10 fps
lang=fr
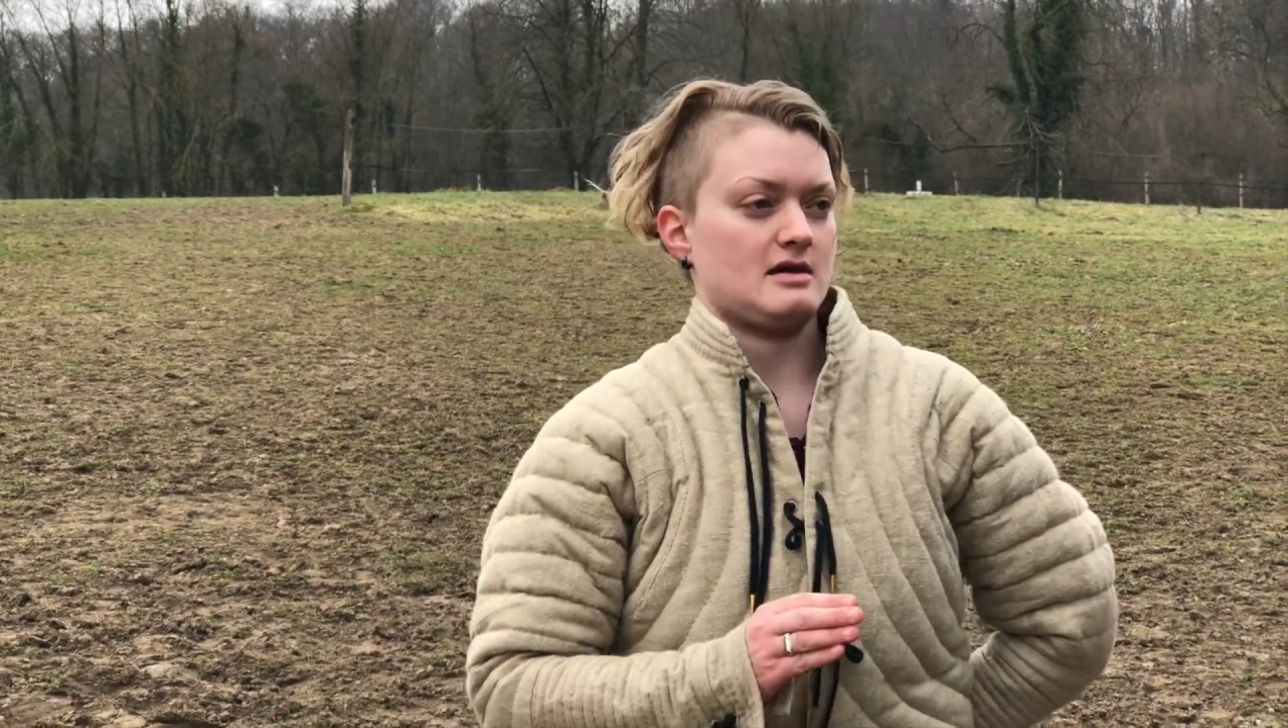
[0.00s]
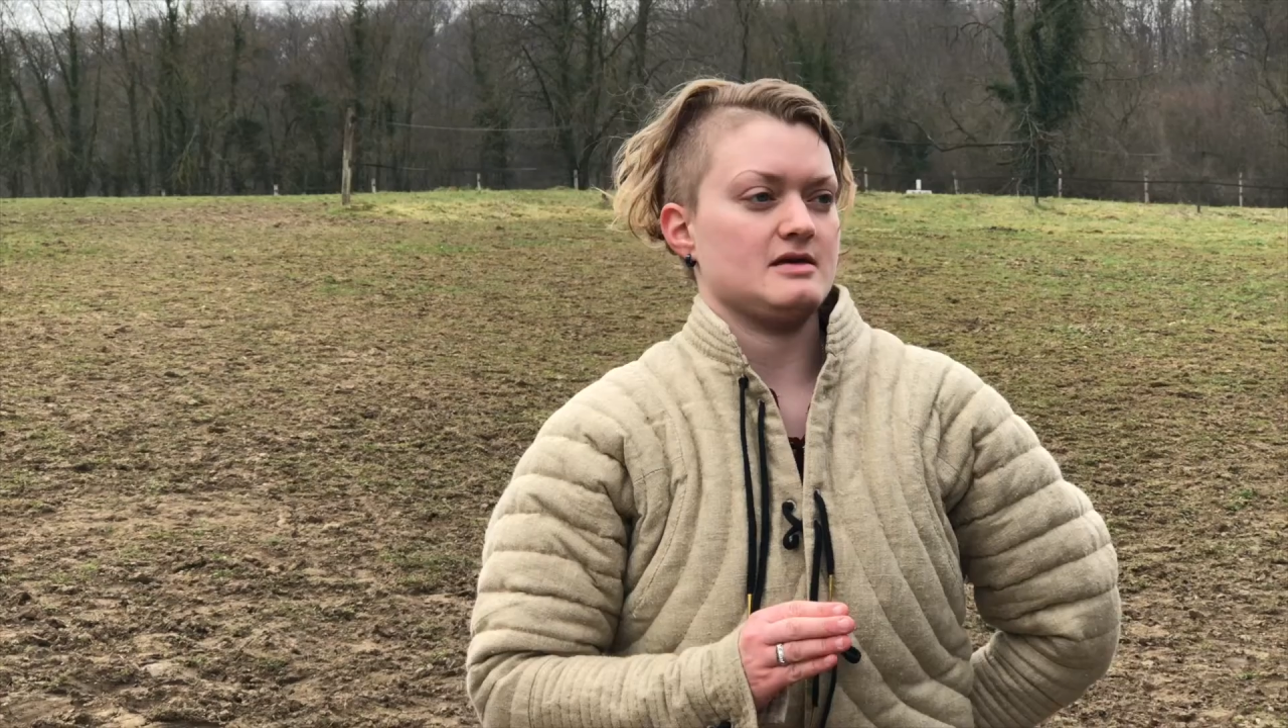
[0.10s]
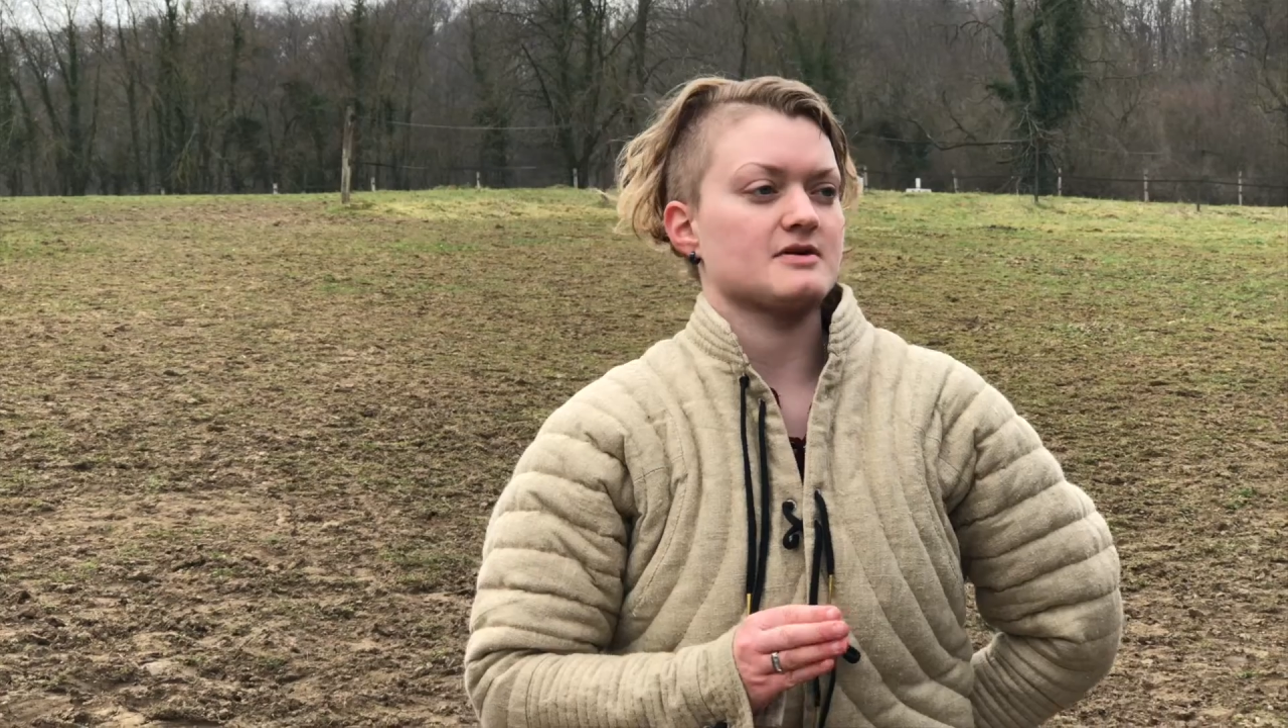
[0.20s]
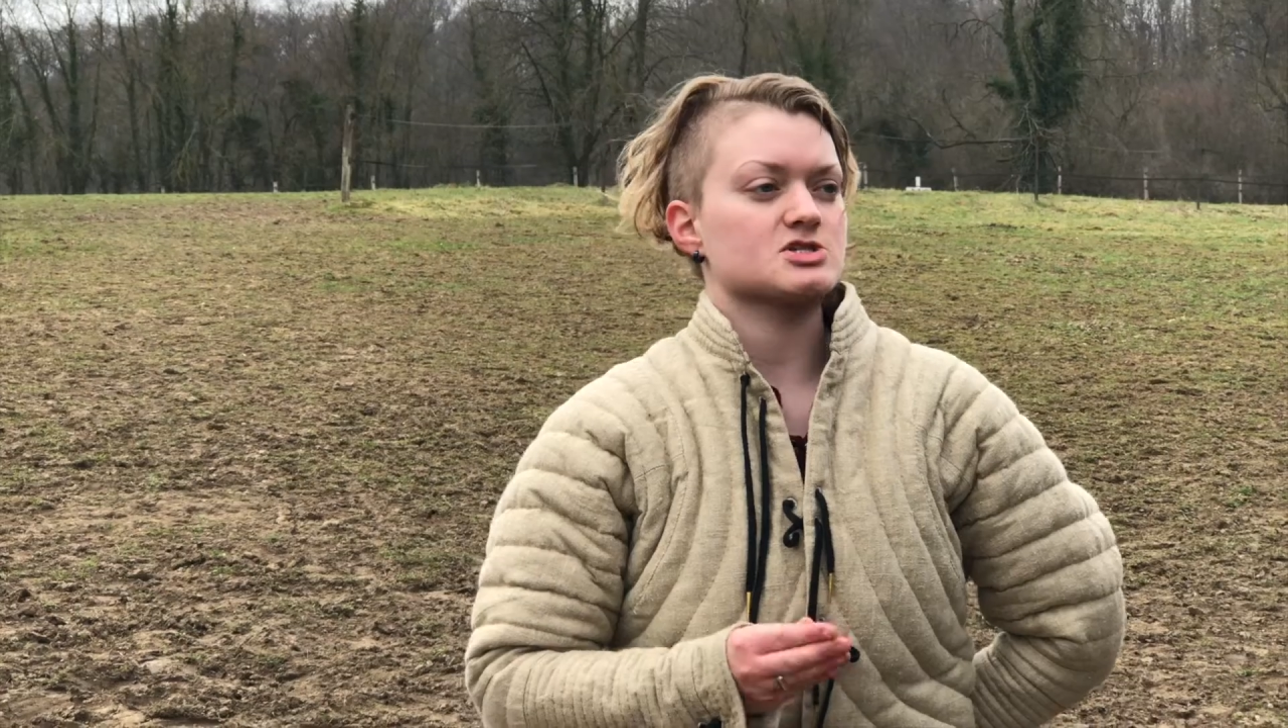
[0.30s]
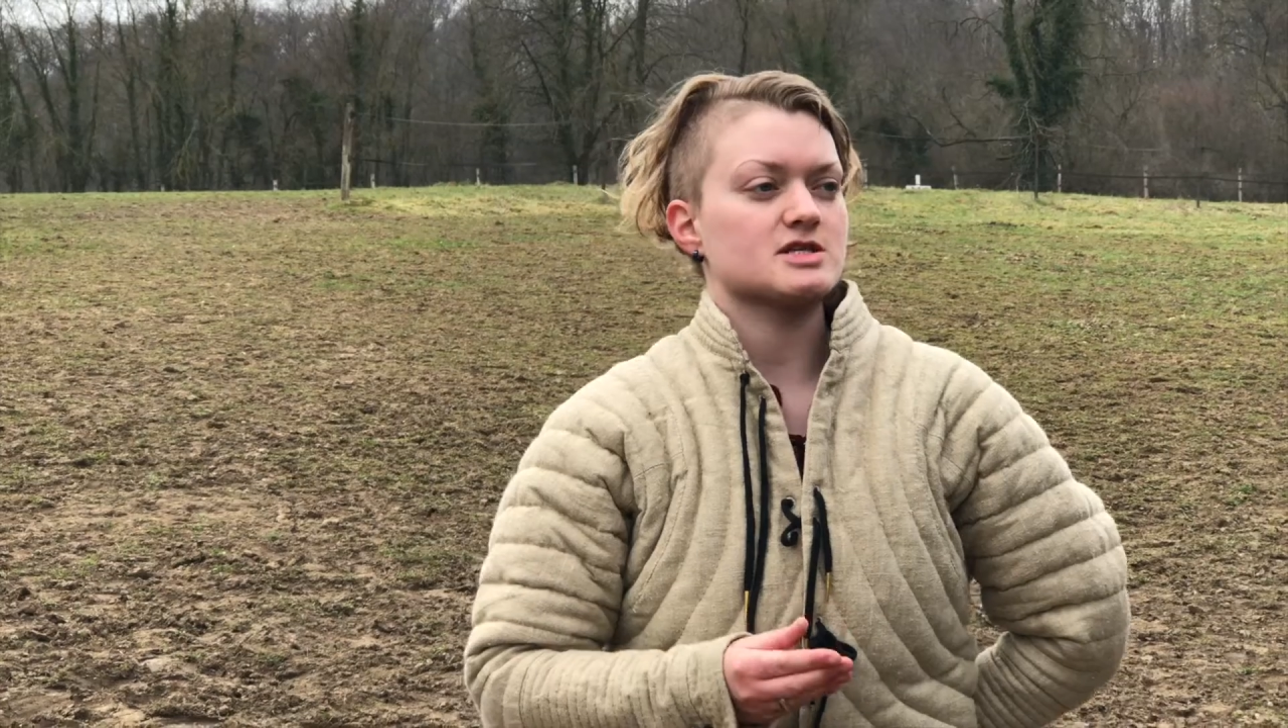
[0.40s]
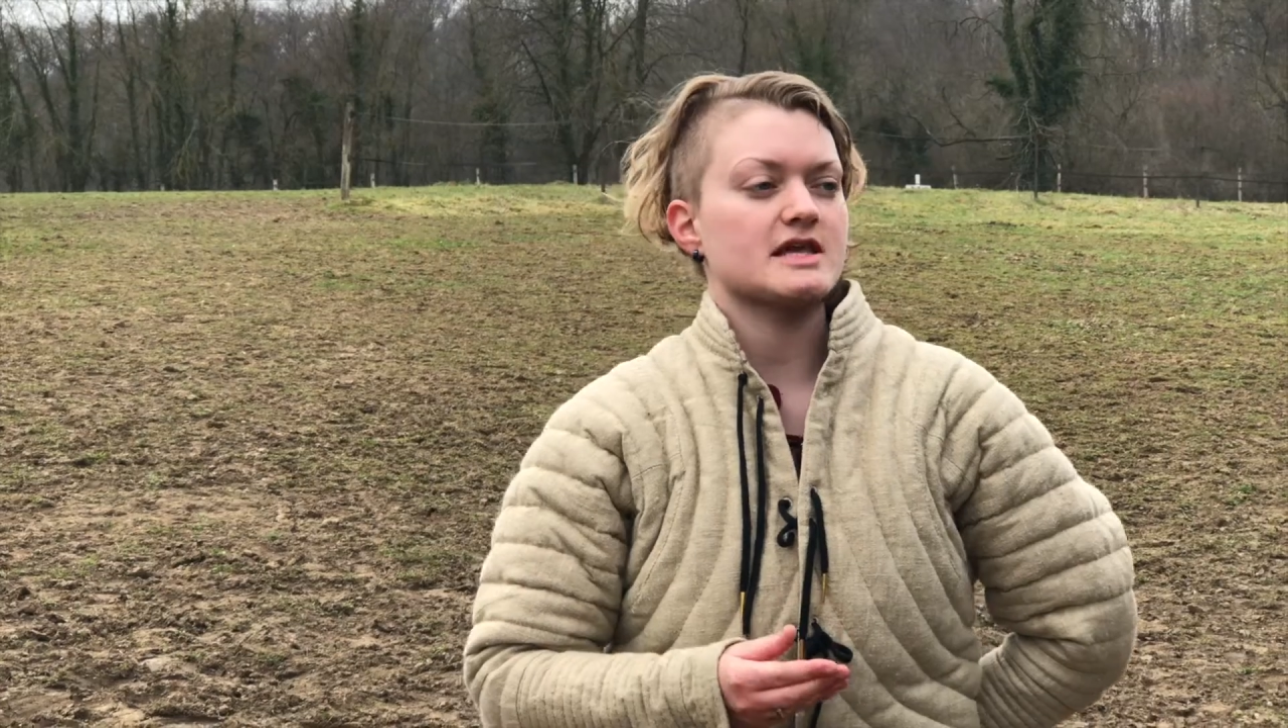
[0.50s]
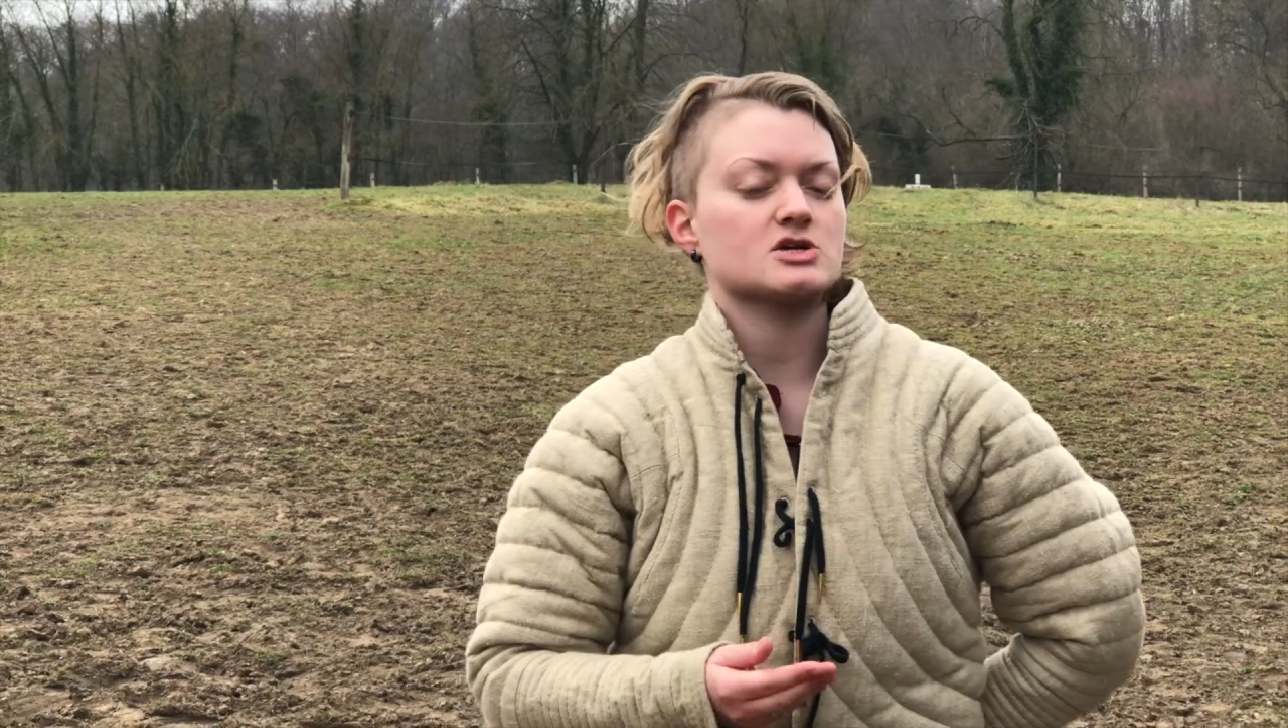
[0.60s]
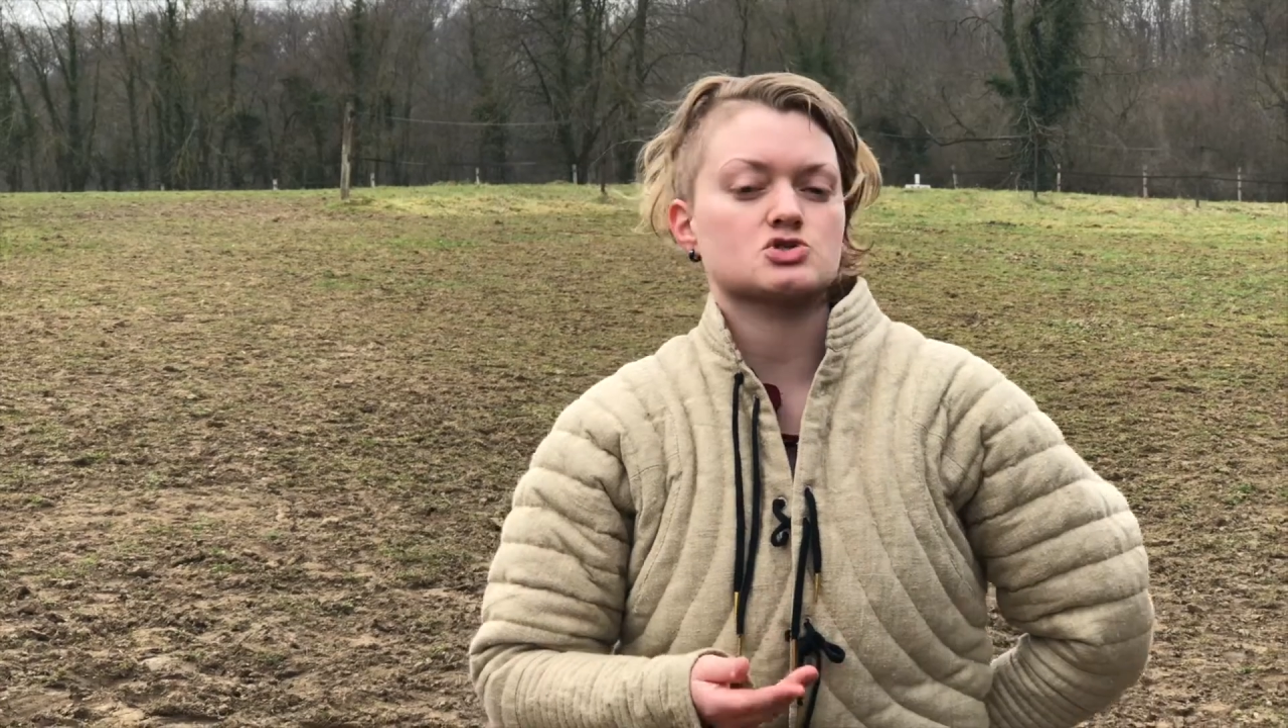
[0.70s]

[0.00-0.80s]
imaginez